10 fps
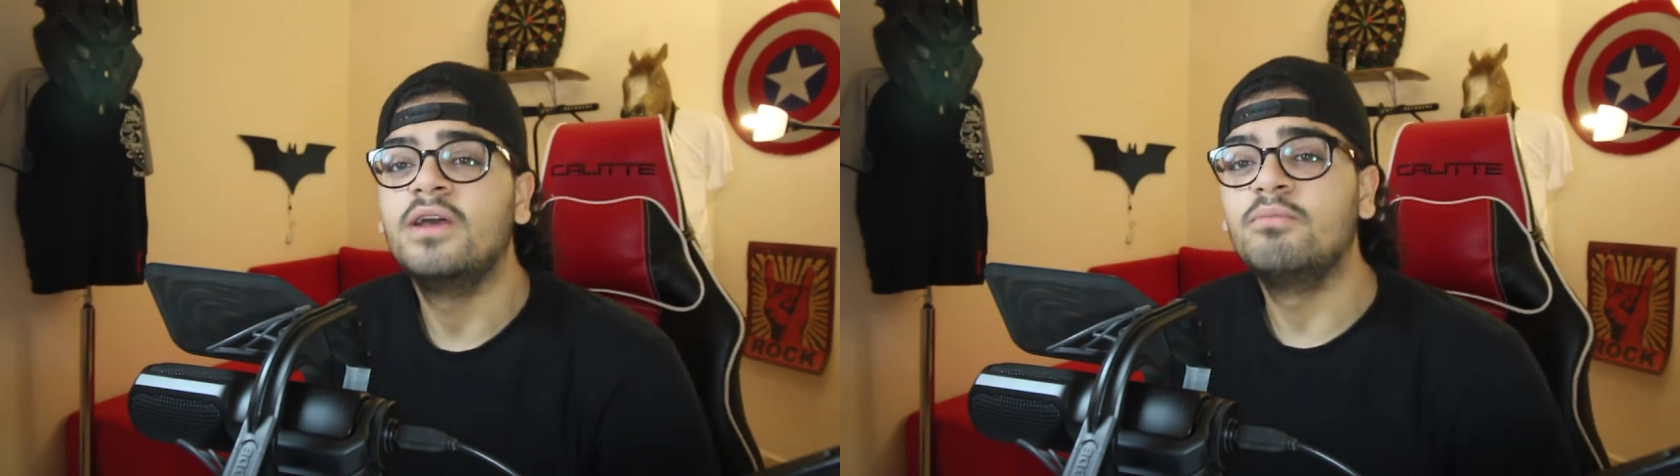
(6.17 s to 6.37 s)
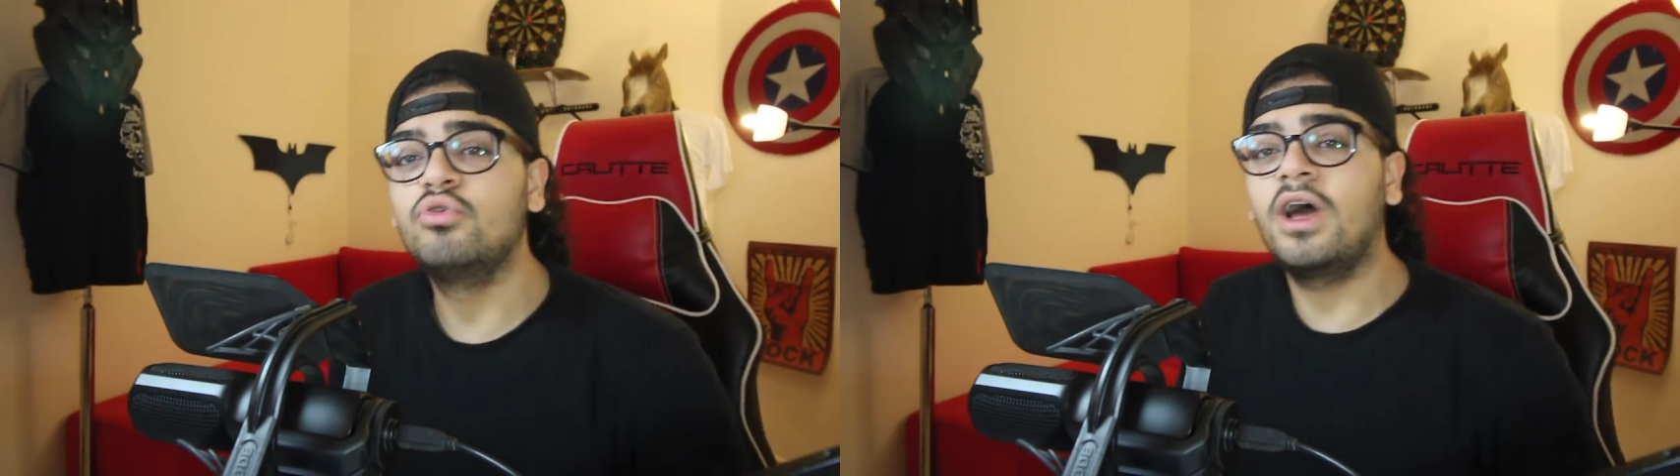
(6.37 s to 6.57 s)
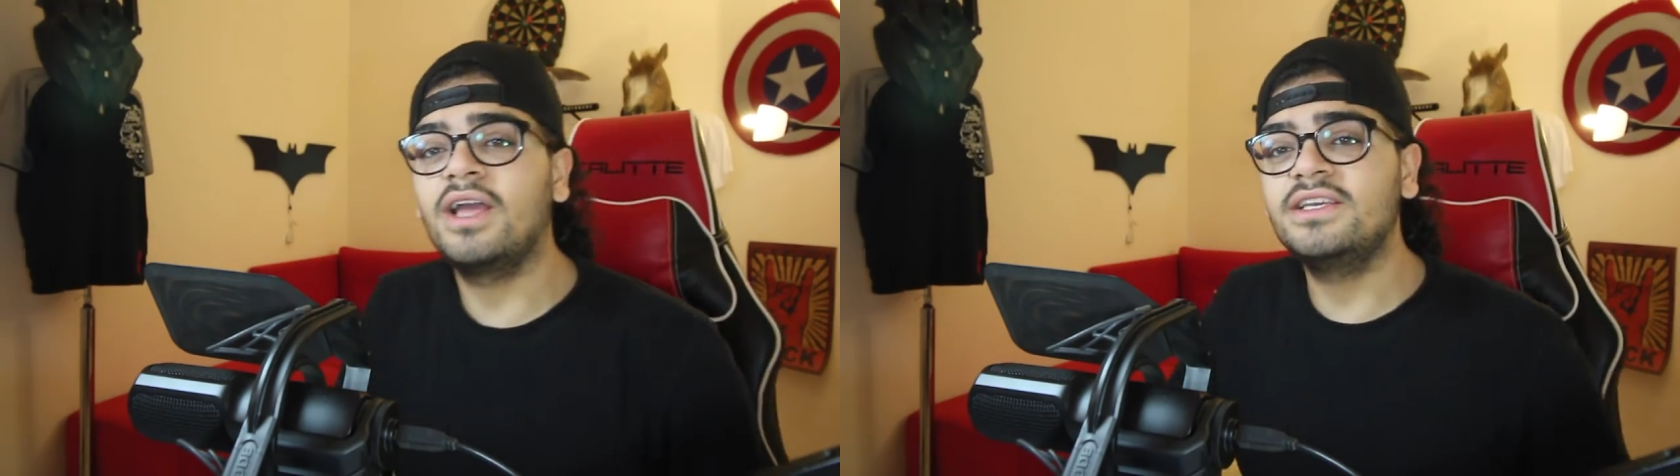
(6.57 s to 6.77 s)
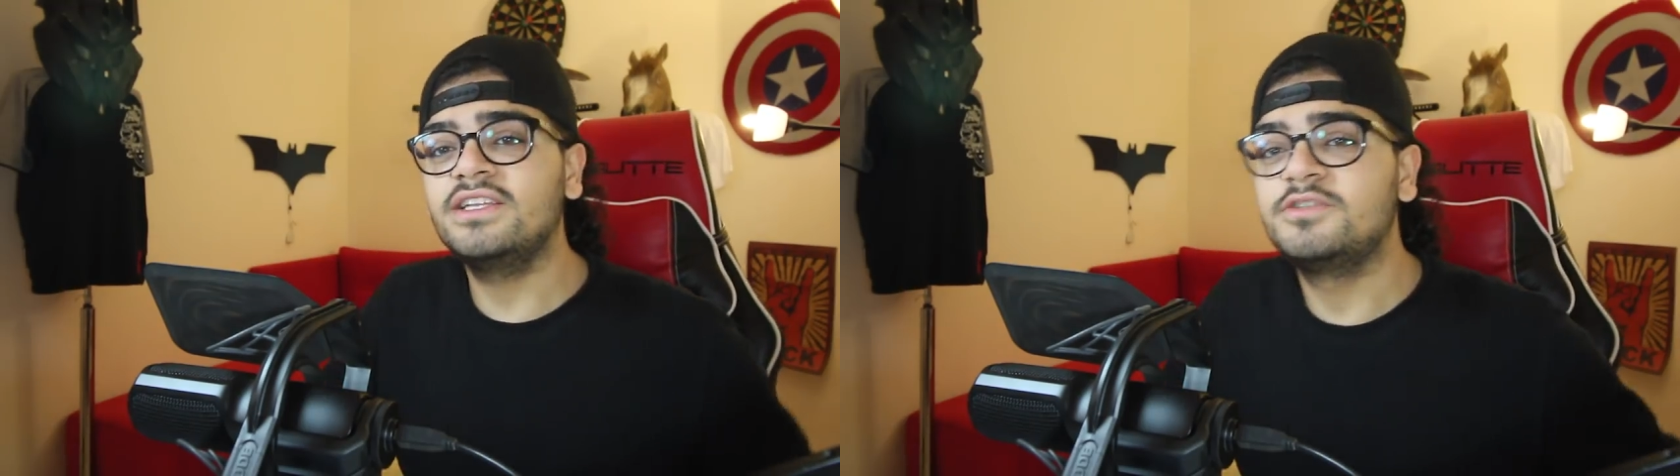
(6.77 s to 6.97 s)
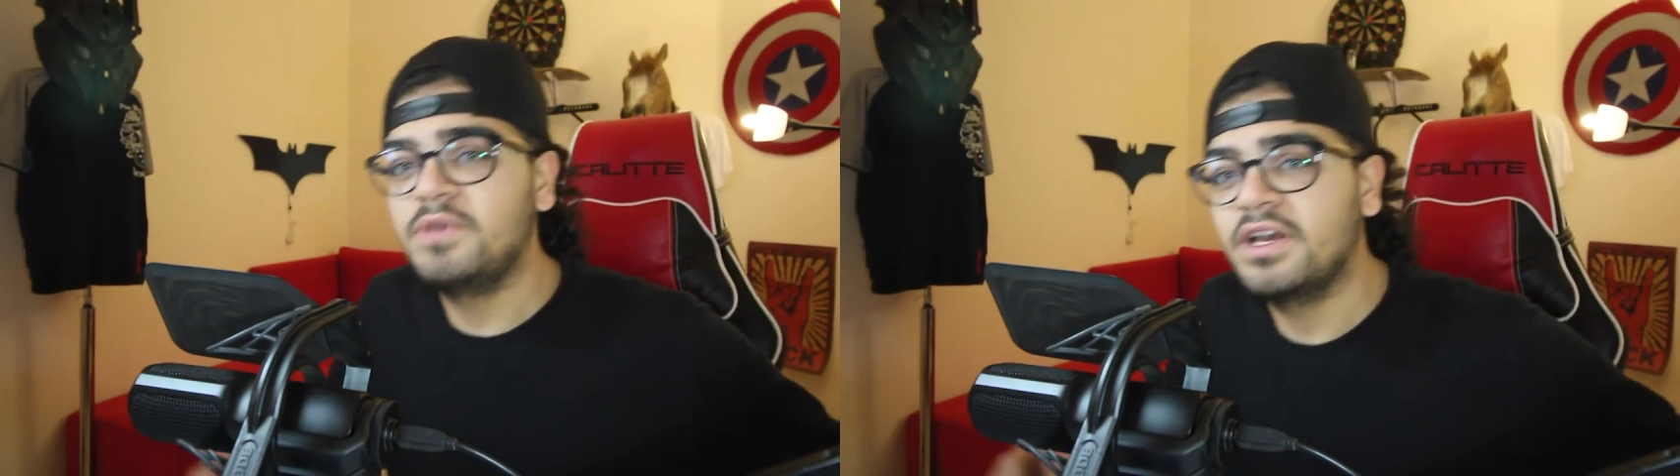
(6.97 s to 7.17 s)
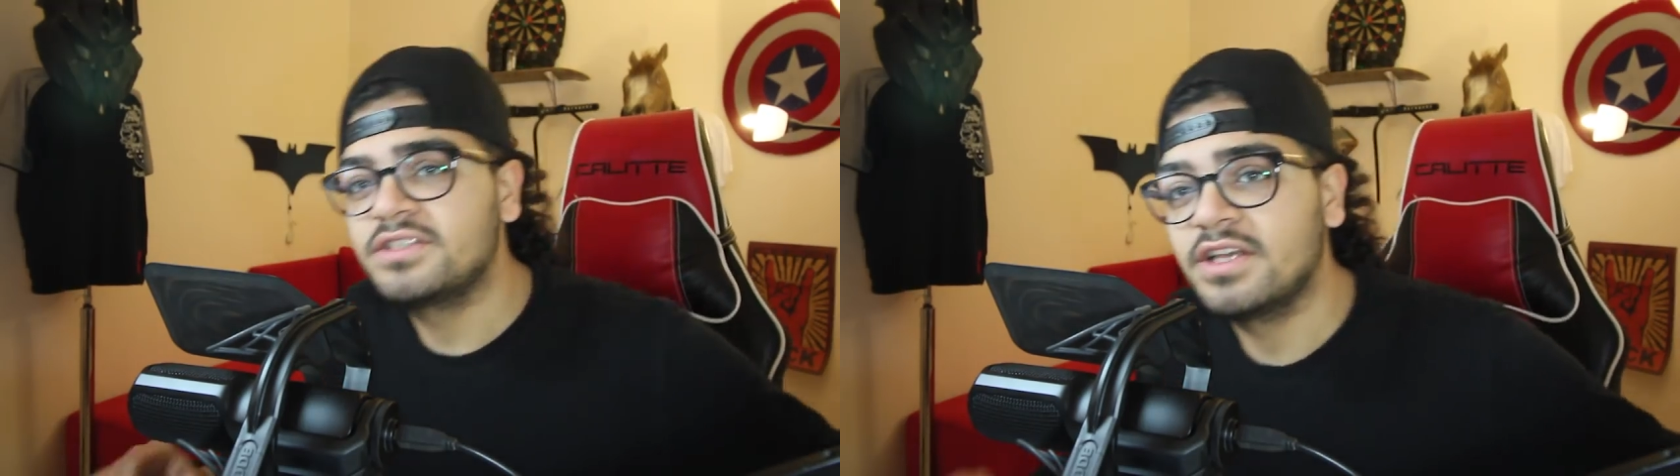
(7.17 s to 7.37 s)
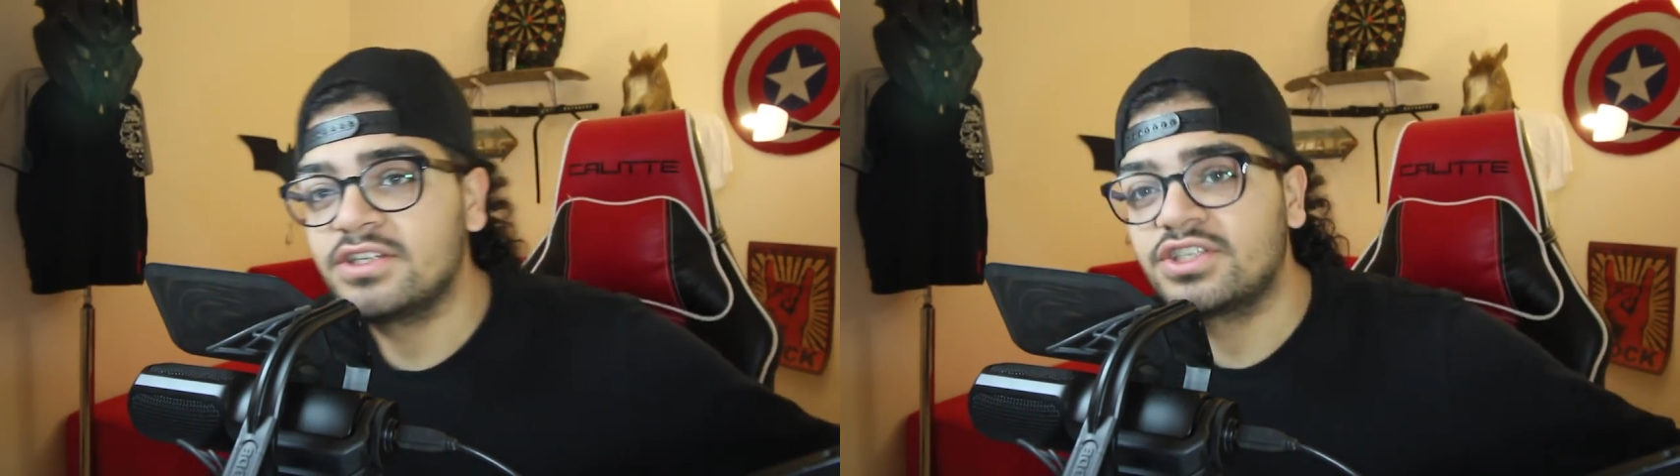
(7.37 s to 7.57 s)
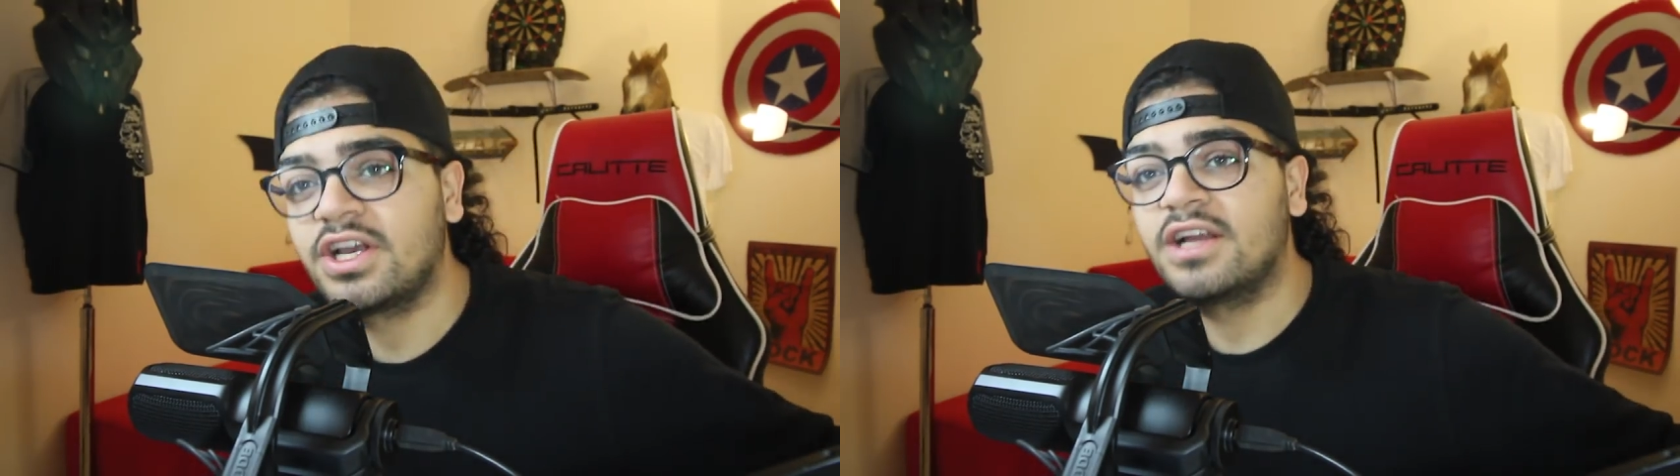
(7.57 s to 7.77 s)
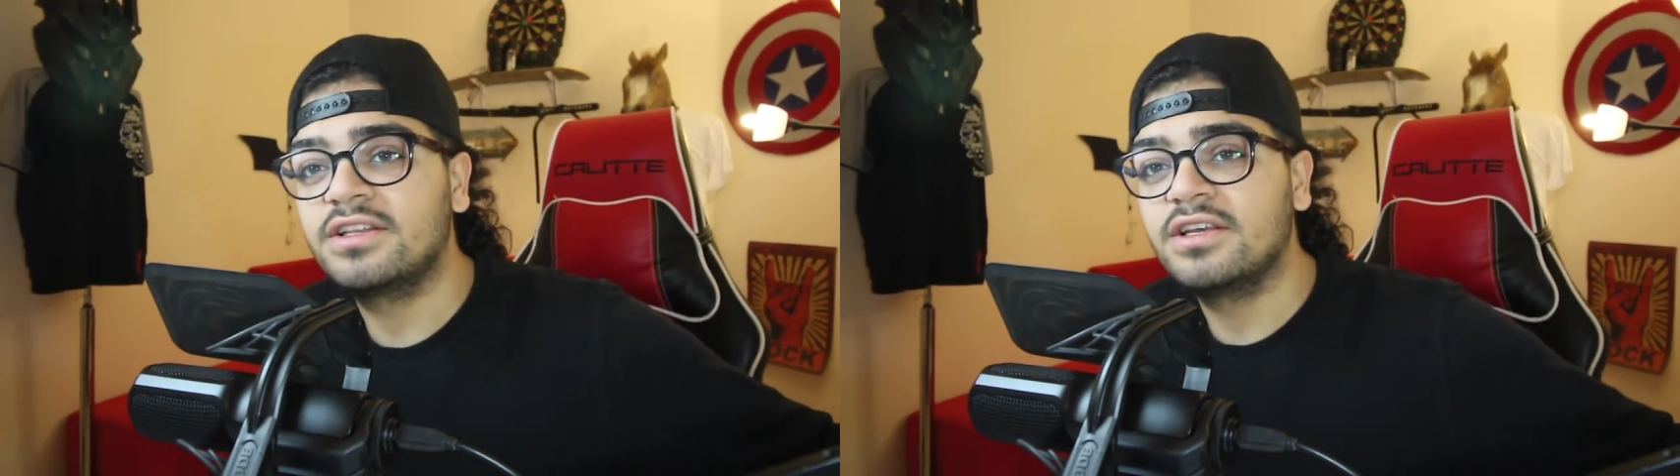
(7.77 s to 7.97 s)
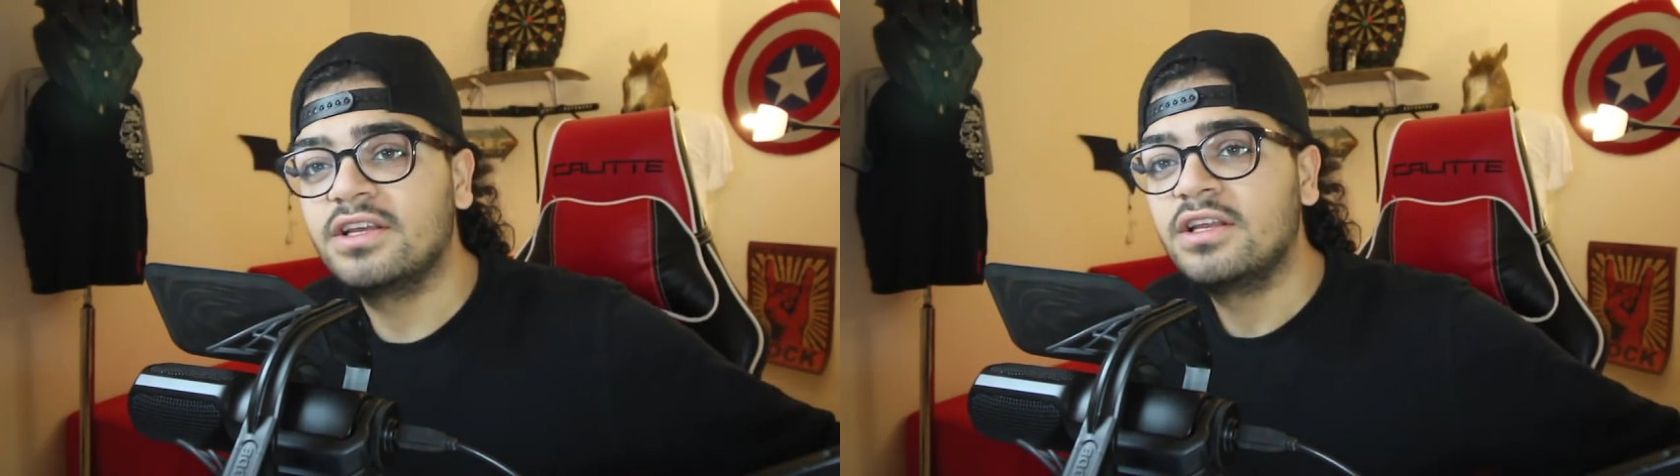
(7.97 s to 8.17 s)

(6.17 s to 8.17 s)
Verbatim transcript: Bunu hanginiz piyasaya çıkardı?